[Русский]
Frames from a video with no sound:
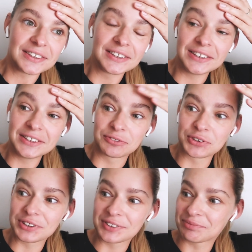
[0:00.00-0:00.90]
И
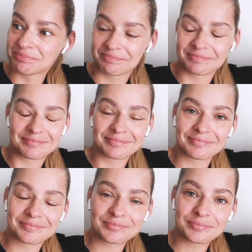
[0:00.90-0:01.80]
вот
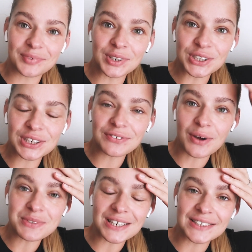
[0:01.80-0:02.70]
решила
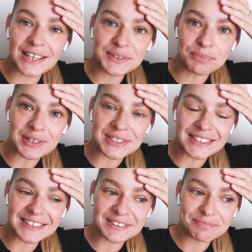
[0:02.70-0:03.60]
вам заснять
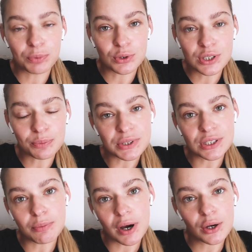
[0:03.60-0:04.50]
процесс. Просто
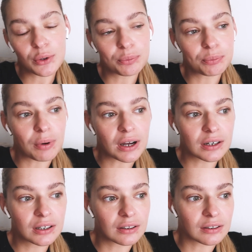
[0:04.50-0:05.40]
поснимаю
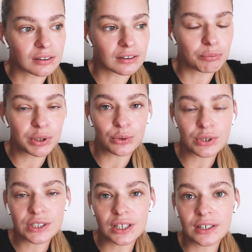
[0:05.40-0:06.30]
парк э,
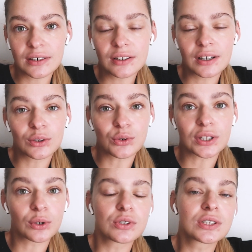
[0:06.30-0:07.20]
Березки,
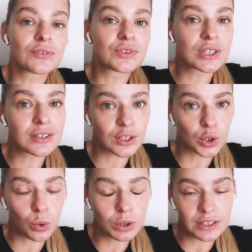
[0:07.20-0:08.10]
который находится в
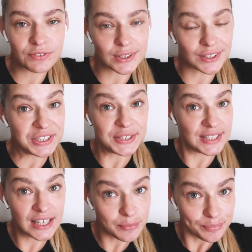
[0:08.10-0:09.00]
Строгино или в
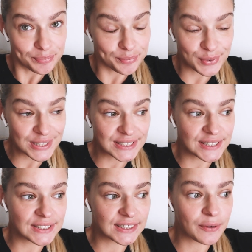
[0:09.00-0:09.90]
Строгине
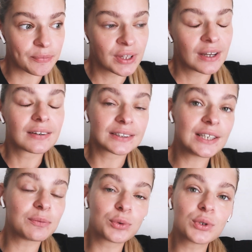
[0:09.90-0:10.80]
простите,
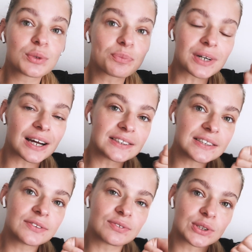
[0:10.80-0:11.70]
где и будет
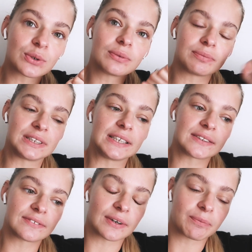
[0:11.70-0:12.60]
проходить все
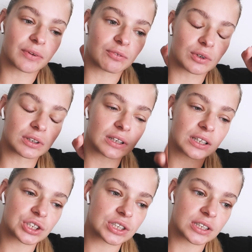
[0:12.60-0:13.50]
действие. Вот,
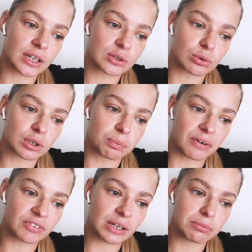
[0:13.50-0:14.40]
я даже не знаю, сколько
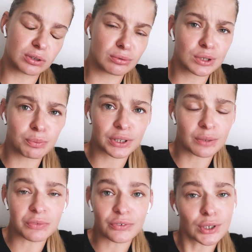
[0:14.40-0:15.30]
по времени, ну, типа
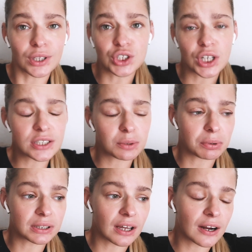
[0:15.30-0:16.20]
там, наверное,
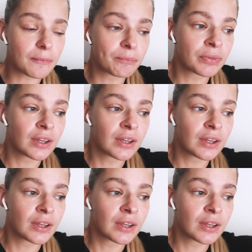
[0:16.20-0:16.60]
часик-полтора.